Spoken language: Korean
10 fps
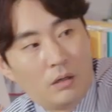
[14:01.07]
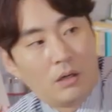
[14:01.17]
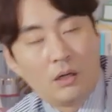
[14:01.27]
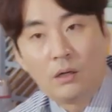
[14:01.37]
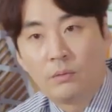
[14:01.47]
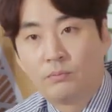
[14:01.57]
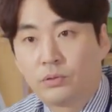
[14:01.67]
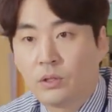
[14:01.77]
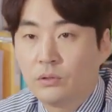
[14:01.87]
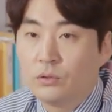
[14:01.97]
아,
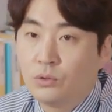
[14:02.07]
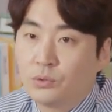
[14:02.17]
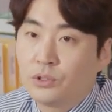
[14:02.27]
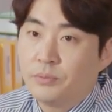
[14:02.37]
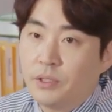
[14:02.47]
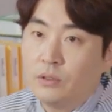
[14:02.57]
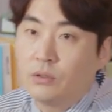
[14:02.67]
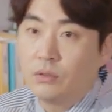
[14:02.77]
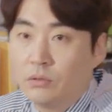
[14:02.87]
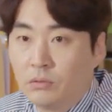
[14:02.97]
부장님 그건 좀
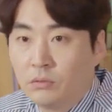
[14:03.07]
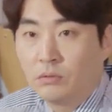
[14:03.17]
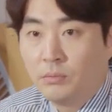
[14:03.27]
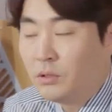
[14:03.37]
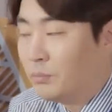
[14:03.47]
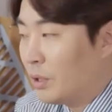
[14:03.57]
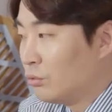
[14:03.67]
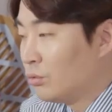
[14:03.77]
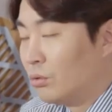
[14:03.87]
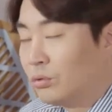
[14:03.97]
심한데요. 그만은
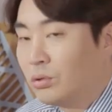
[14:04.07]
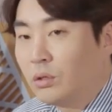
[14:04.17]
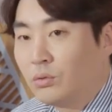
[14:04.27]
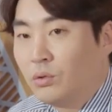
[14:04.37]
발주를 어떻게 다